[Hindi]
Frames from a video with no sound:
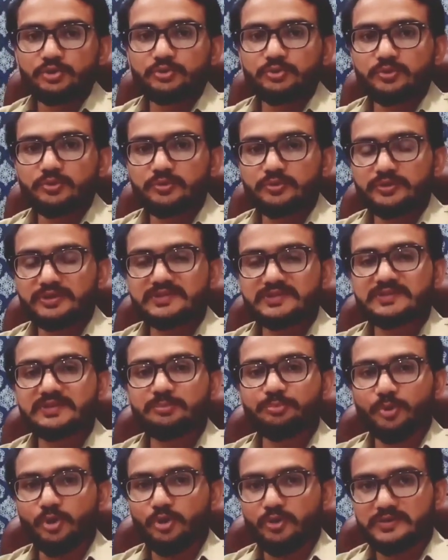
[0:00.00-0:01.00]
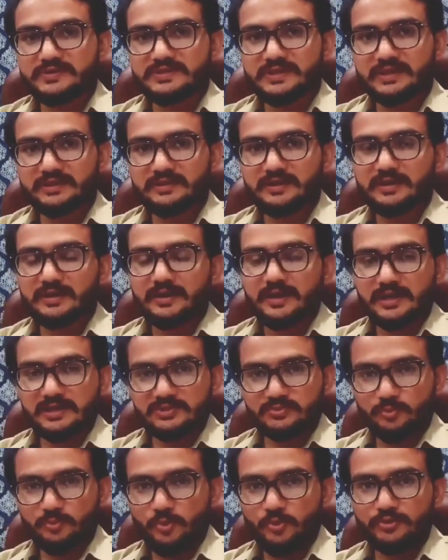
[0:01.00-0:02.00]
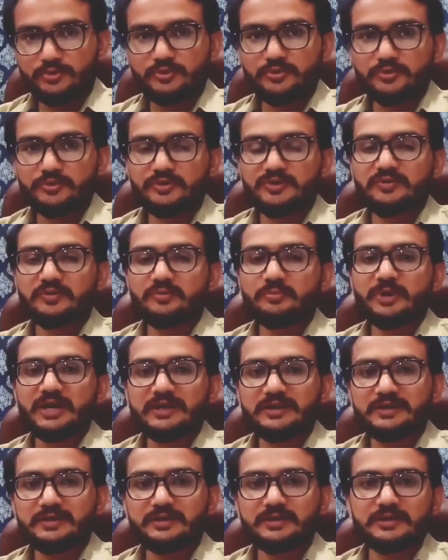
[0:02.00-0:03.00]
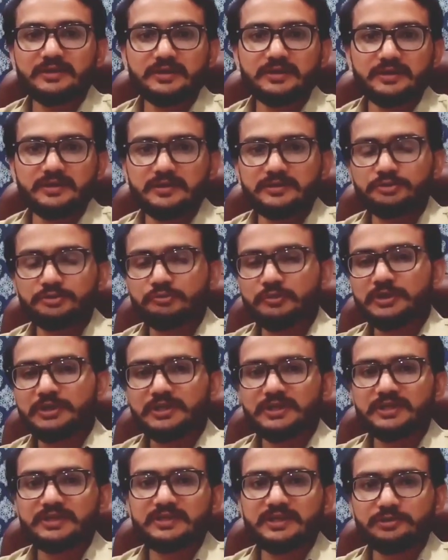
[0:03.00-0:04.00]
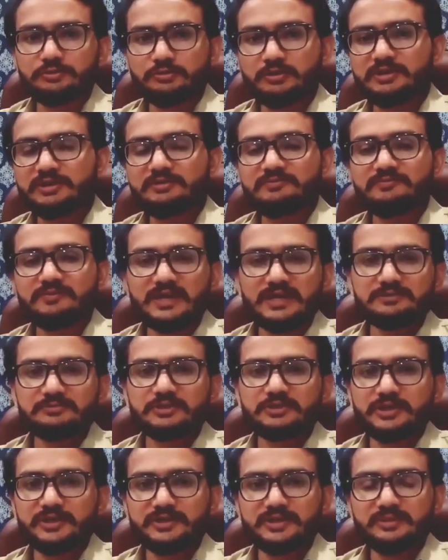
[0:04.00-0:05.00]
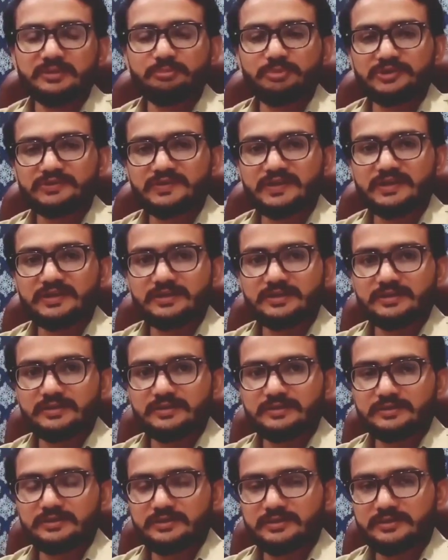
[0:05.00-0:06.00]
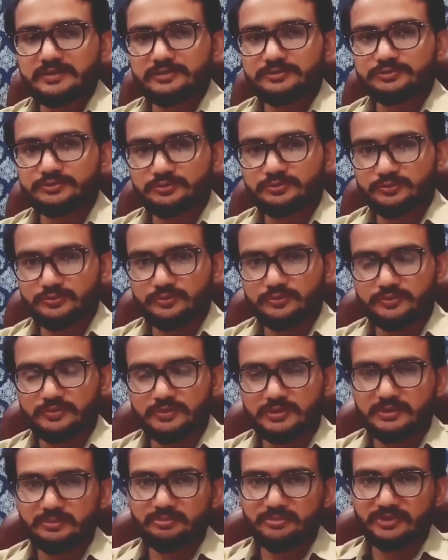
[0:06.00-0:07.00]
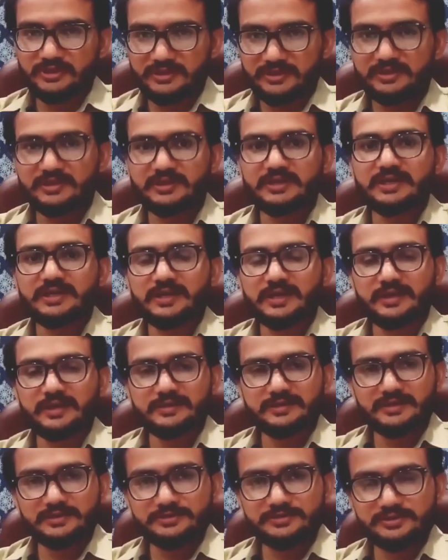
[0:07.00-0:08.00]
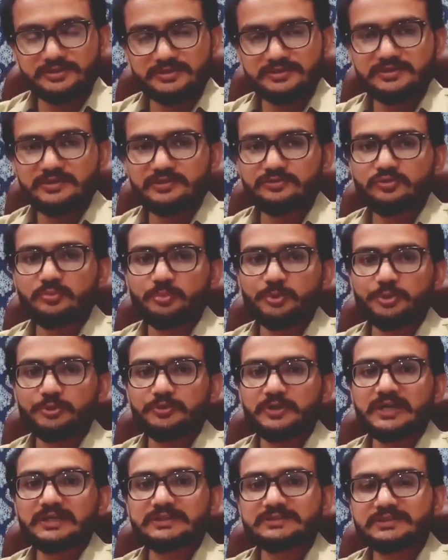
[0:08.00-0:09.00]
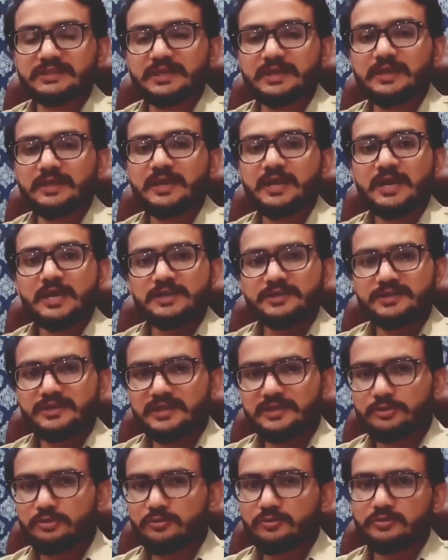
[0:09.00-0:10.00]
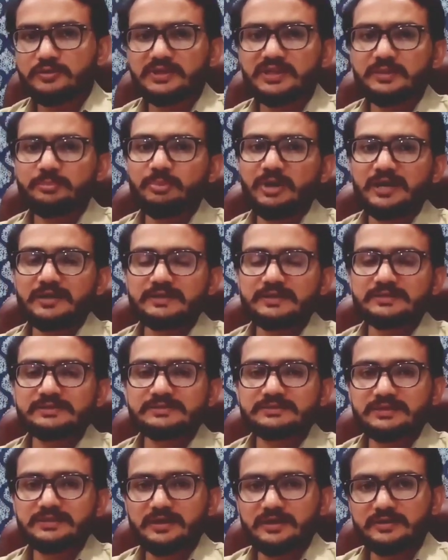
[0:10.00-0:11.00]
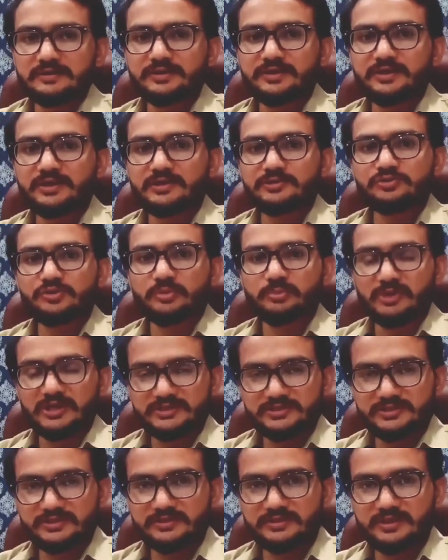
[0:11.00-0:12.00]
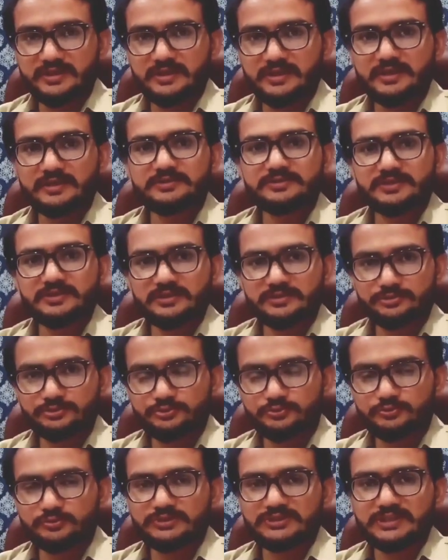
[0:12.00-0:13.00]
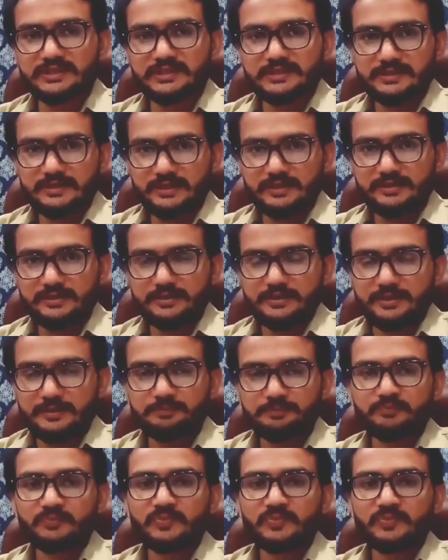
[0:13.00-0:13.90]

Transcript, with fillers: तो इसकी बहुत ज़्यादा एक्सपोर्ट हो रही है और बाकी ट्वेंटी या ट्वेंटी फाइव थर्टी परसेंट जो मटेरियल है या इसके जो प्रोडक्ट्स है ये लोकली पाकिस्तान के जो बाशिंदे हैं ये यूज़ कर रहे हैं